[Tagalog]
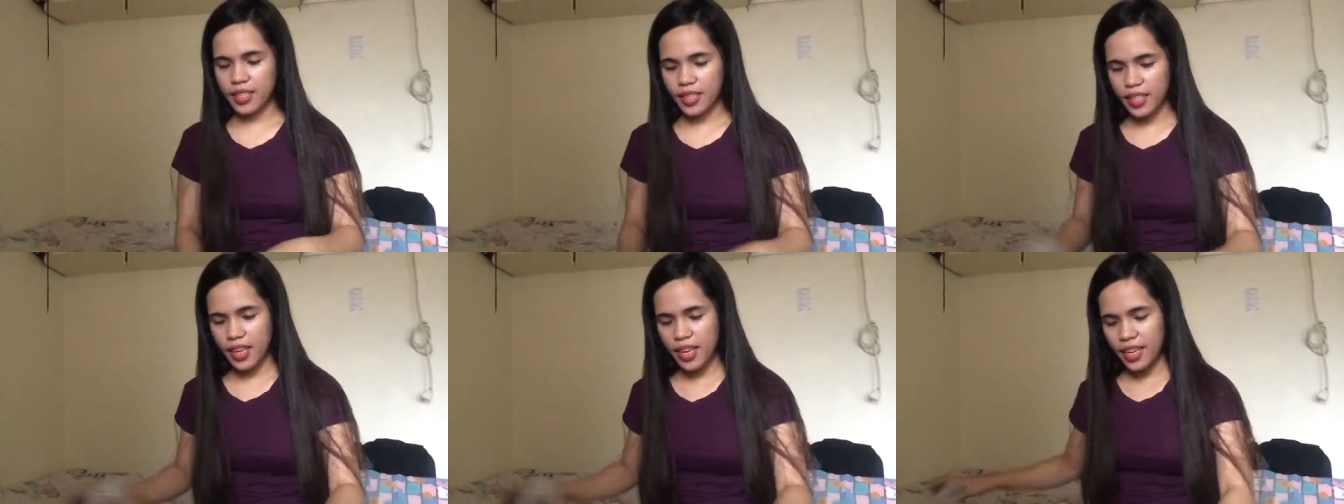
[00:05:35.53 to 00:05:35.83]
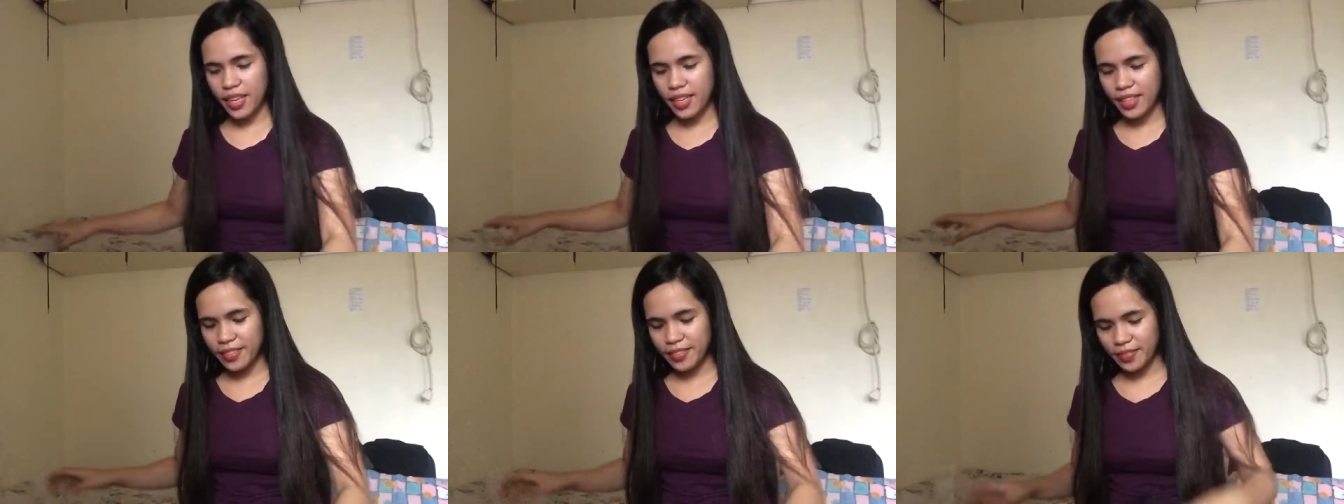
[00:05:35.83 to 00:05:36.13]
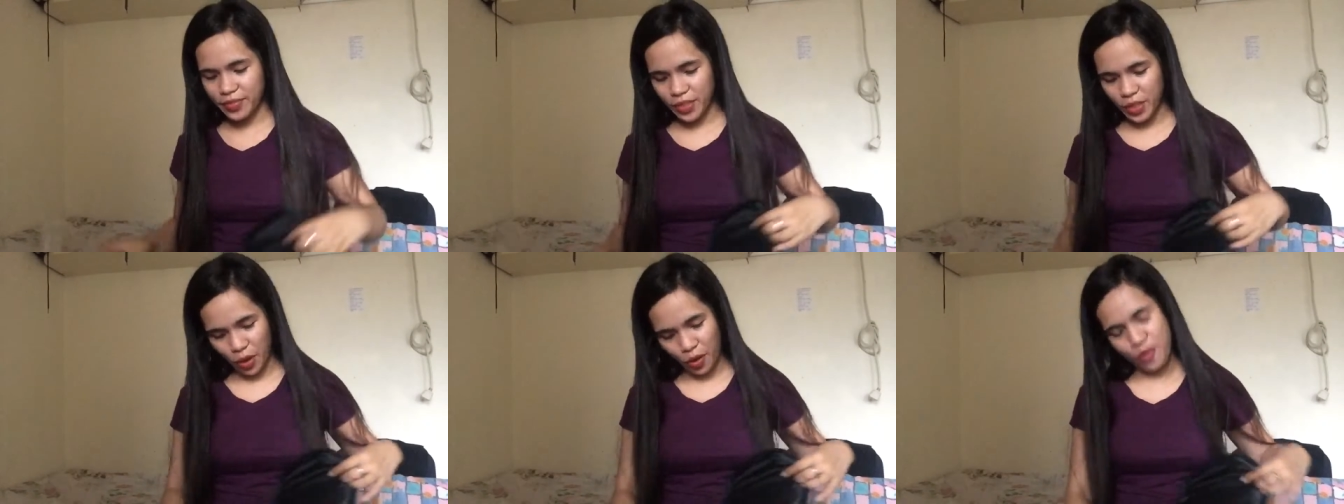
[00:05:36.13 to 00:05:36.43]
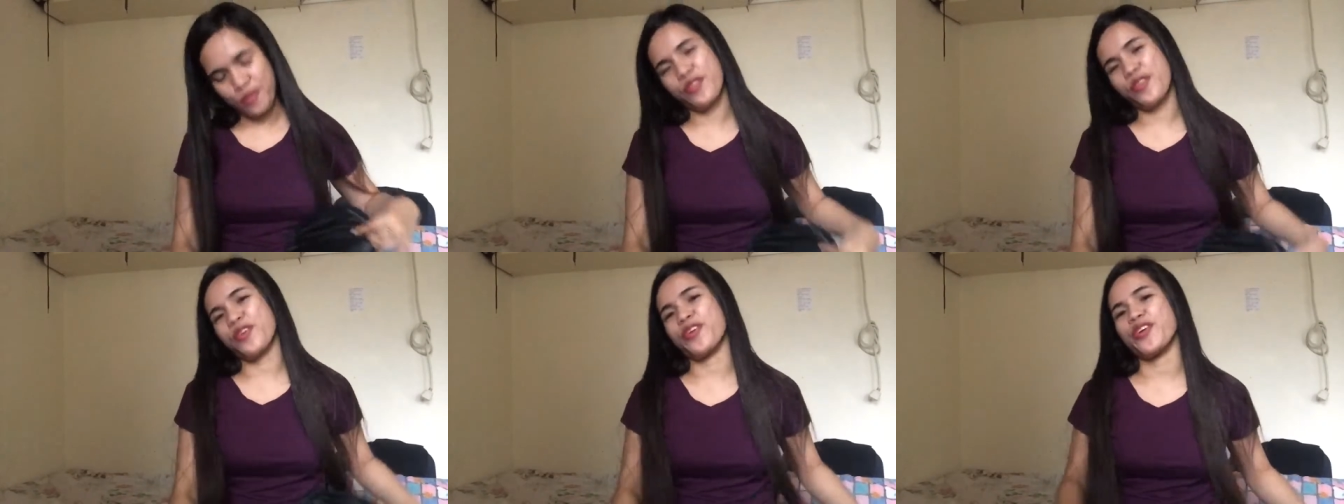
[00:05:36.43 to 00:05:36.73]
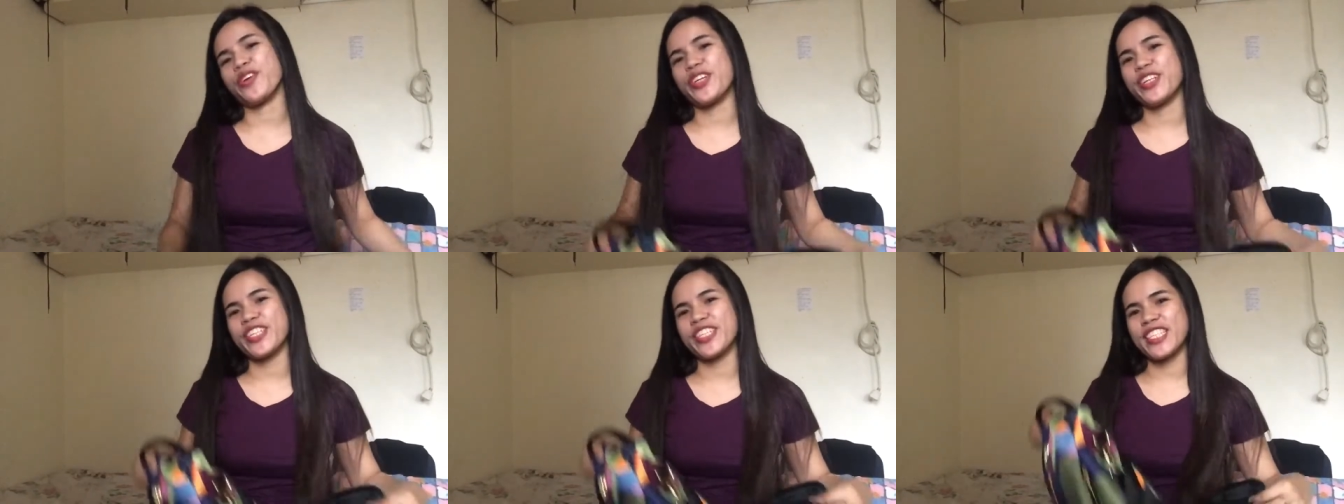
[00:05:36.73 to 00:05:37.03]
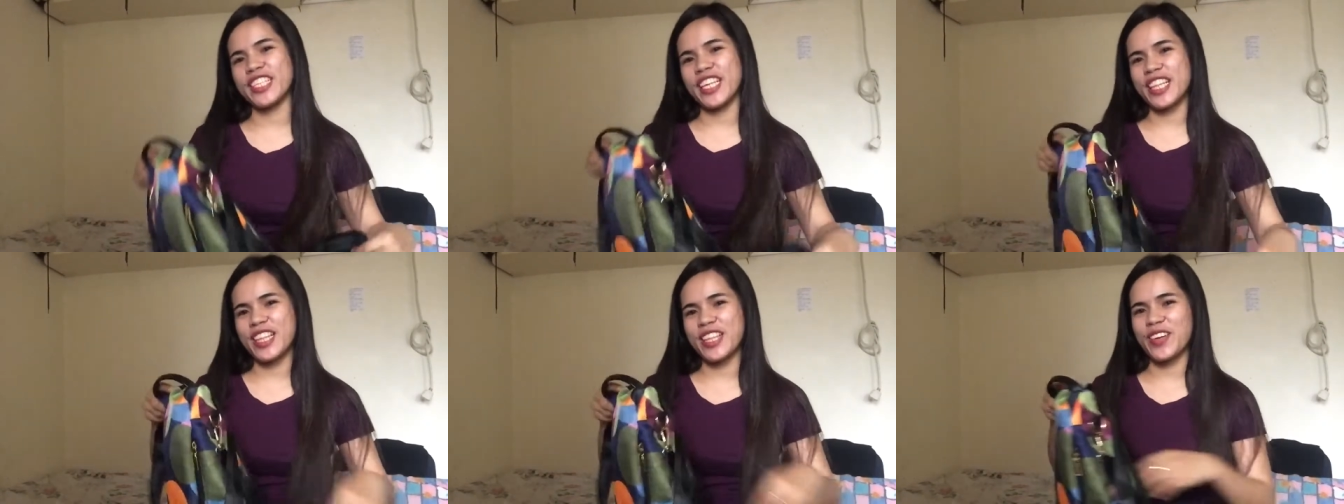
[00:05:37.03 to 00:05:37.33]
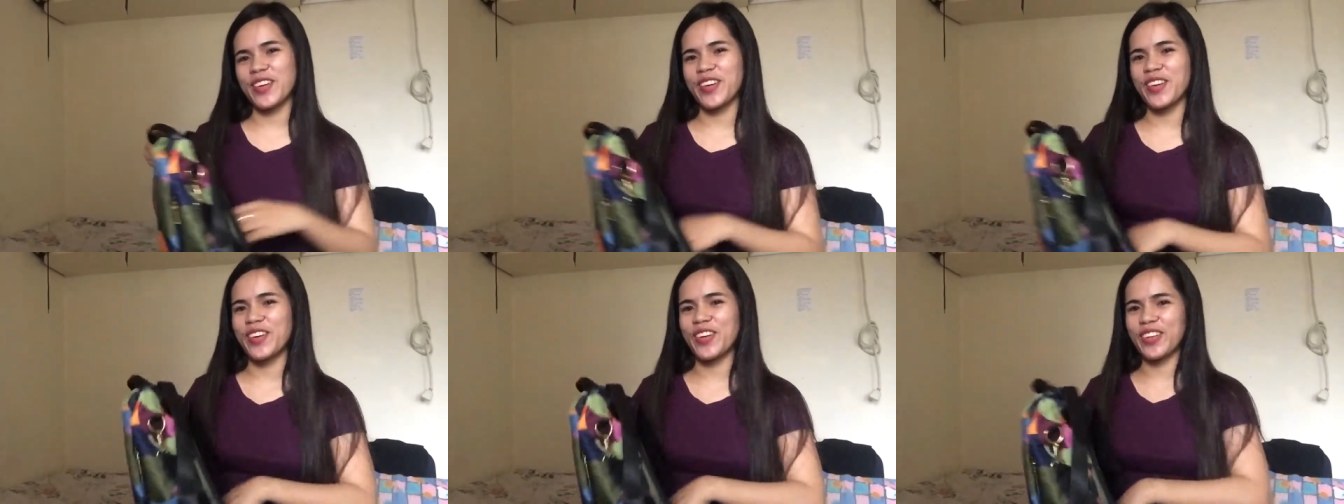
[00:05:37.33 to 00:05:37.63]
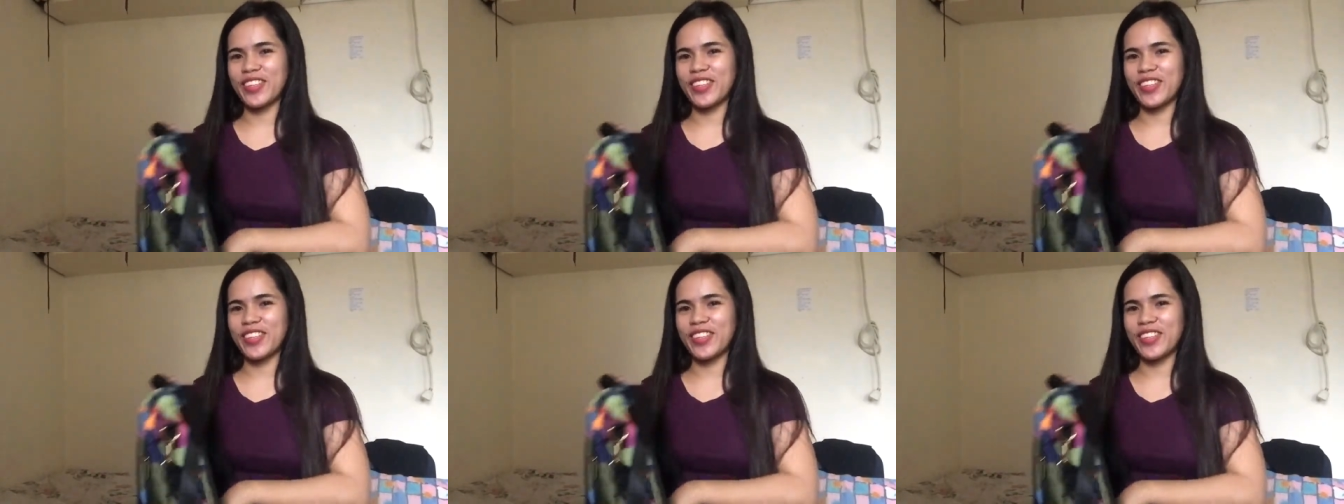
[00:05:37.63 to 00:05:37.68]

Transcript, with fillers: and then, of course, ito.